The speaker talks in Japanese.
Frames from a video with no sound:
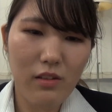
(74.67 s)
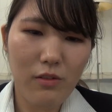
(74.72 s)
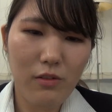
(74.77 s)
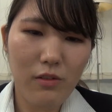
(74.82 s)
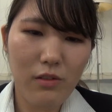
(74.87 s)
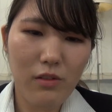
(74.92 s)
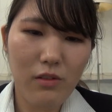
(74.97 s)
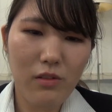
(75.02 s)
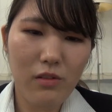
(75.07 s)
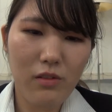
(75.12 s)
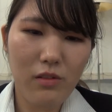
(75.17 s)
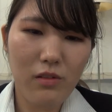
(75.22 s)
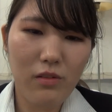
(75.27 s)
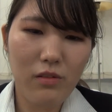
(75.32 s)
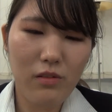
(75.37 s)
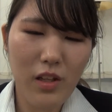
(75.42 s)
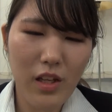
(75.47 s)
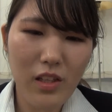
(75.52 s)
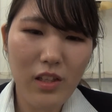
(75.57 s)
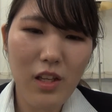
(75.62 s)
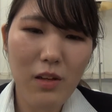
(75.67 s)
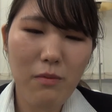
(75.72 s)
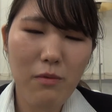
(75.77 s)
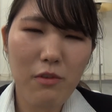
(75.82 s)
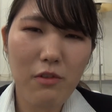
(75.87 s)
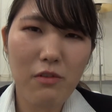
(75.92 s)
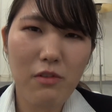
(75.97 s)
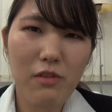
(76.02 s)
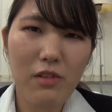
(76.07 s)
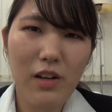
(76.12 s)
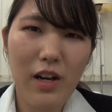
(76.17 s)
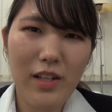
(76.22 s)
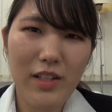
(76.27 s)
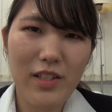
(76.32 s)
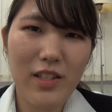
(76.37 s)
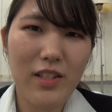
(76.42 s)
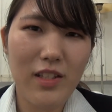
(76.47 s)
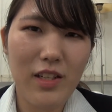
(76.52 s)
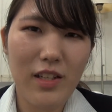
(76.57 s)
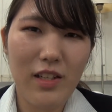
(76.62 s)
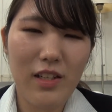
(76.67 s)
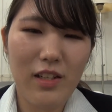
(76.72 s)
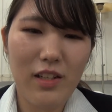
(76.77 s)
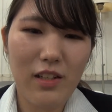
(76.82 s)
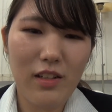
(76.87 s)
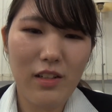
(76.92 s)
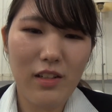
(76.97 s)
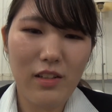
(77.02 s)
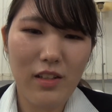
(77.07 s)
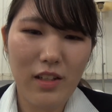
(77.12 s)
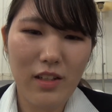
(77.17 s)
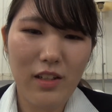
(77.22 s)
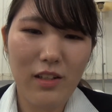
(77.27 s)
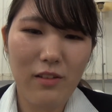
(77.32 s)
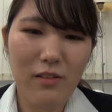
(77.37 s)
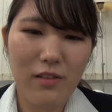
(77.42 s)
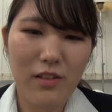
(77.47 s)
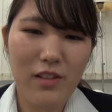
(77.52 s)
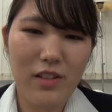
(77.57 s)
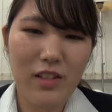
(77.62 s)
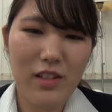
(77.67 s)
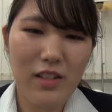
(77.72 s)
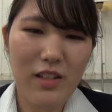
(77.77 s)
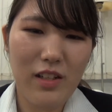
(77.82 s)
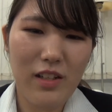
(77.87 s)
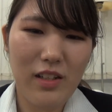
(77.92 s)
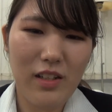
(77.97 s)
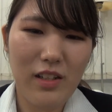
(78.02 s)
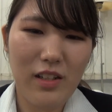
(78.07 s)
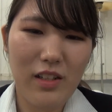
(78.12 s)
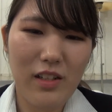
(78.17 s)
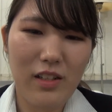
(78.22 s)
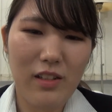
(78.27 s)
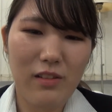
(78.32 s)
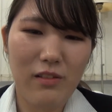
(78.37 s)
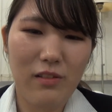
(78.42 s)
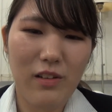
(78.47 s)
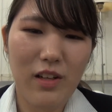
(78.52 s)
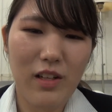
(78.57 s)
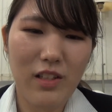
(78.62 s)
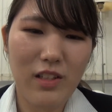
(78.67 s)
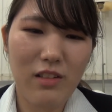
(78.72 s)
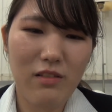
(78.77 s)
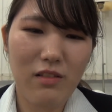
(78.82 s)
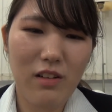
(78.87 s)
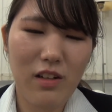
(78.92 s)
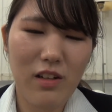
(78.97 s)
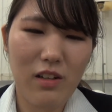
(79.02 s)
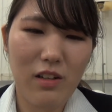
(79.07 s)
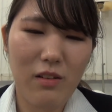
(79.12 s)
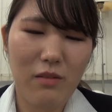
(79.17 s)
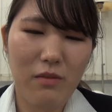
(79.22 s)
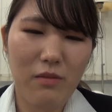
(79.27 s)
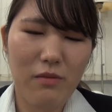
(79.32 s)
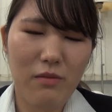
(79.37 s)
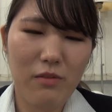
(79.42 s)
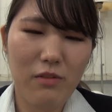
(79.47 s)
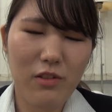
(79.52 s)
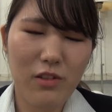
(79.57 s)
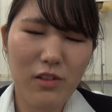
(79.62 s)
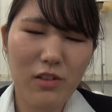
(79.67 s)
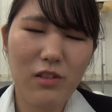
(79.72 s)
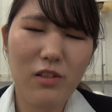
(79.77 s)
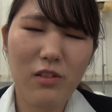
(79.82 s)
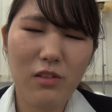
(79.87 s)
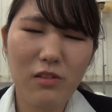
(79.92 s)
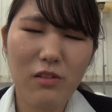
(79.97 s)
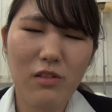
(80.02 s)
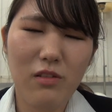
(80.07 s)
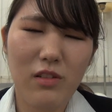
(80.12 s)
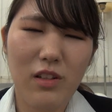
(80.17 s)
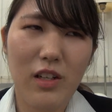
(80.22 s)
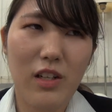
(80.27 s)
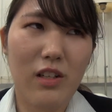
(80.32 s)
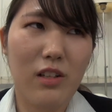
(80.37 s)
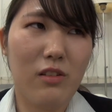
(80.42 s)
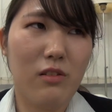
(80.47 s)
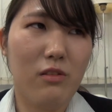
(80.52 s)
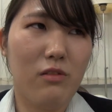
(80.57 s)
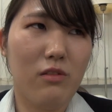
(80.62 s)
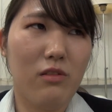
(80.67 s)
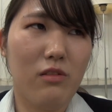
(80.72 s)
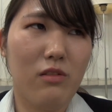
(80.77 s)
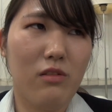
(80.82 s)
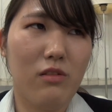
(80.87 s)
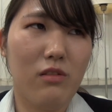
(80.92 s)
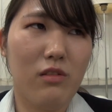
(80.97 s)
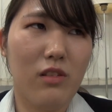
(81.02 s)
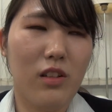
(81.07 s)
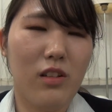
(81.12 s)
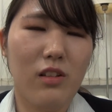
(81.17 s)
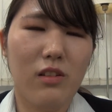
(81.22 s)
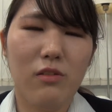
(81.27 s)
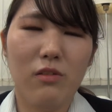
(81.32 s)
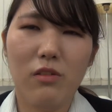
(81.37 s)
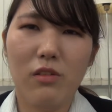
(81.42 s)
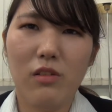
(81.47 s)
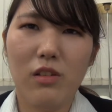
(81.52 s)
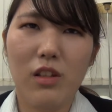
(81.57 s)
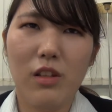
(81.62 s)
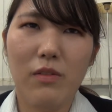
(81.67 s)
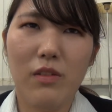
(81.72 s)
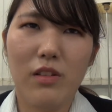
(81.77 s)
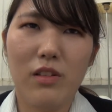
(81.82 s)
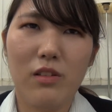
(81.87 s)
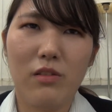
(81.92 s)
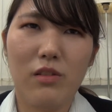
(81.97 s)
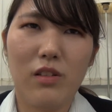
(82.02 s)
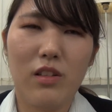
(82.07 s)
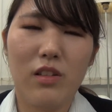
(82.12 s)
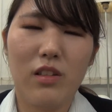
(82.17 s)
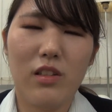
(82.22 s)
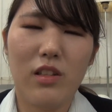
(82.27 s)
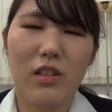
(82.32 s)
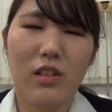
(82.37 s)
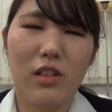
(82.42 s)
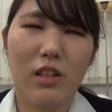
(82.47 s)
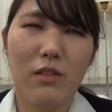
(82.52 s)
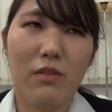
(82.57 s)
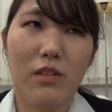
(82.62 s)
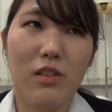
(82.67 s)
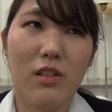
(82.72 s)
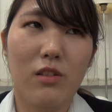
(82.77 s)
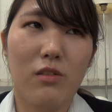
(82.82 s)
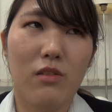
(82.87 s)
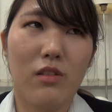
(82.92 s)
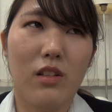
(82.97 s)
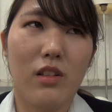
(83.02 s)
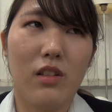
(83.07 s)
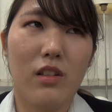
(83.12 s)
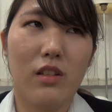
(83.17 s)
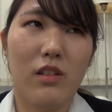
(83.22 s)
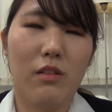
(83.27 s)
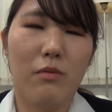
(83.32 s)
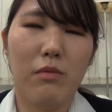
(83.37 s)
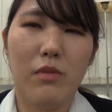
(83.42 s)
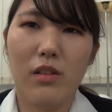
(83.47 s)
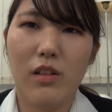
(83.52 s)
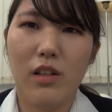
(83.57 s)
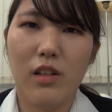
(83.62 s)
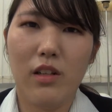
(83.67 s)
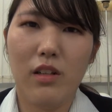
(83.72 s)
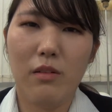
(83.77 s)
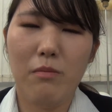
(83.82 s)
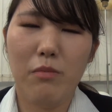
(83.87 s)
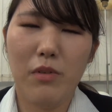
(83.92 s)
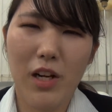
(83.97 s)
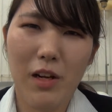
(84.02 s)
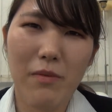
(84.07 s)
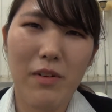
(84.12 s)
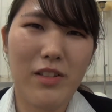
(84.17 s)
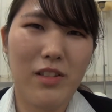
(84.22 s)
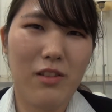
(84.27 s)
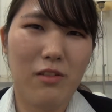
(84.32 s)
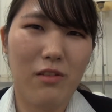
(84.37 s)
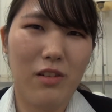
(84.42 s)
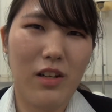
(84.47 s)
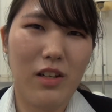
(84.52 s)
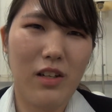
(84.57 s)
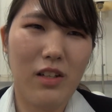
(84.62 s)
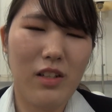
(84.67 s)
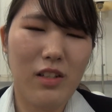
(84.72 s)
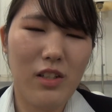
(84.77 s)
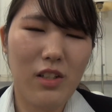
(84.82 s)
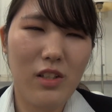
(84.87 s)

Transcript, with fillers: 本当何でも鉢にできるんです。あの鉢は普通の、あのテラコッタ鉢とか素焼き鉢とかプラ、プラ鉢とか